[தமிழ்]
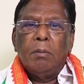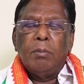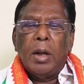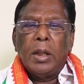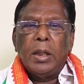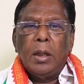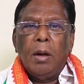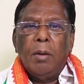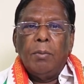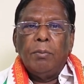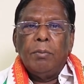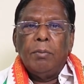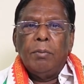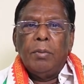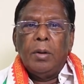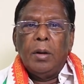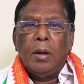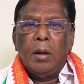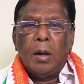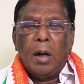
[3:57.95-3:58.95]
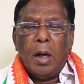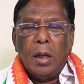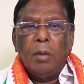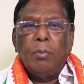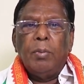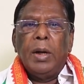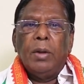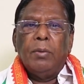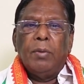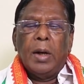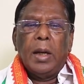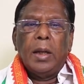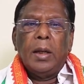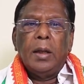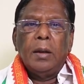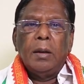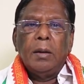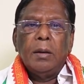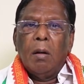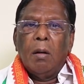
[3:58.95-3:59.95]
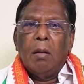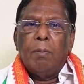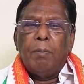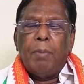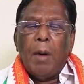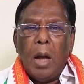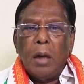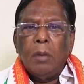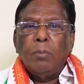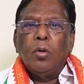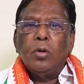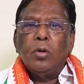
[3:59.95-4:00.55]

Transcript: மதியம் இரண்டு மணி வரை பால்